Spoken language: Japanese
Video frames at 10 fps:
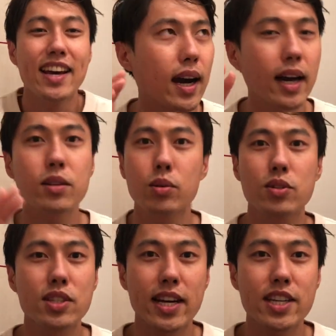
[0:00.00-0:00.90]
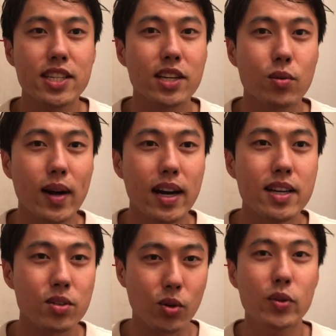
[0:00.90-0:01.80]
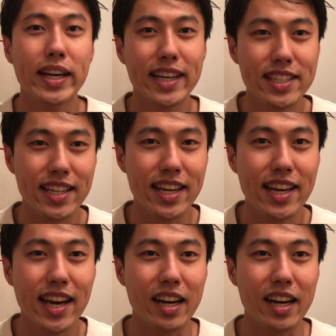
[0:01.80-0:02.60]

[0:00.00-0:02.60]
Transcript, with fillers: あとお伝えしたいのは、そのこんな感じで